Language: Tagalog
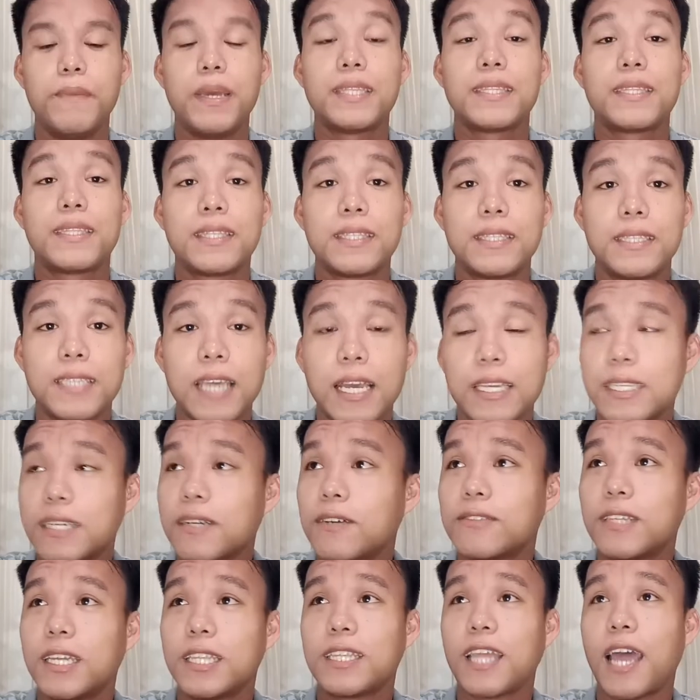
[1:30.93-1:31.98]
may
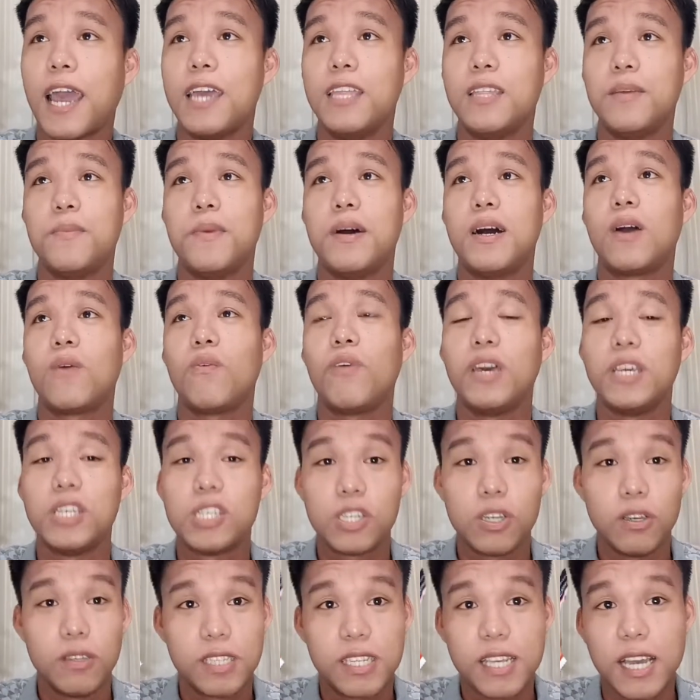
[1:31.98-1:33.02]
sasagutan tayo ng mga
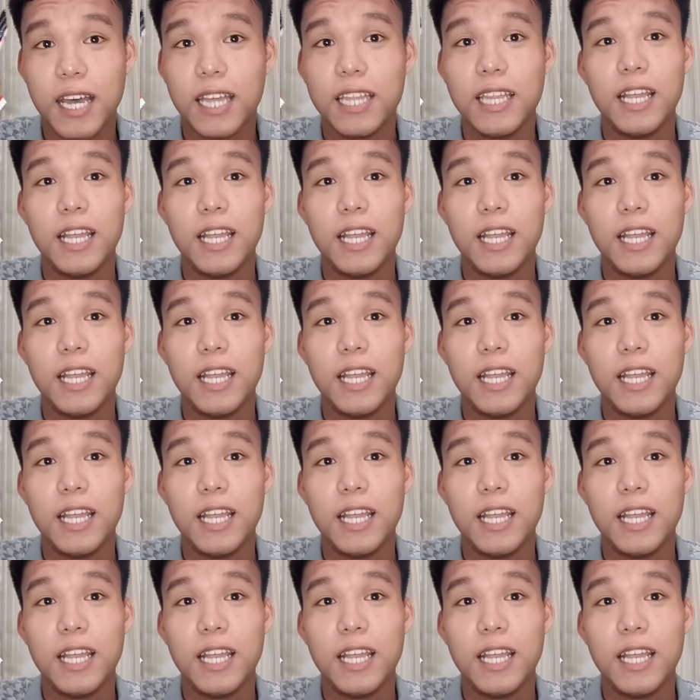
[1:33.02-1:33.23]
questions sa